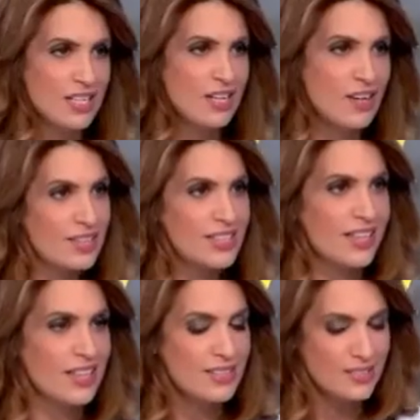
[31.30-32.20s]
en
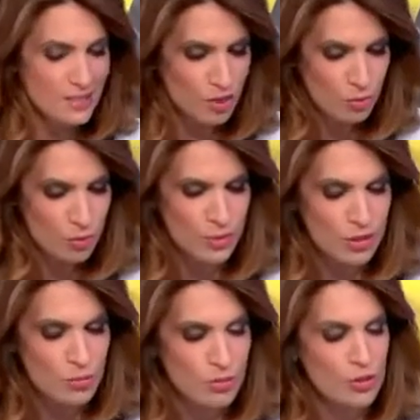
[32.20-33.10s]
direct et en public
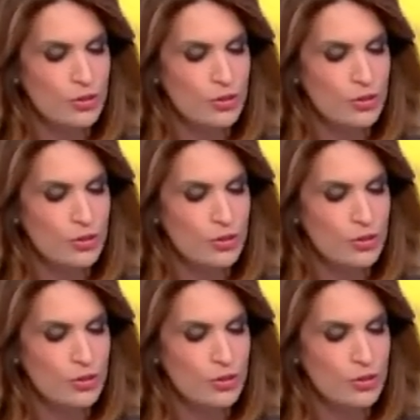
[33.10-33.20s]
depuis le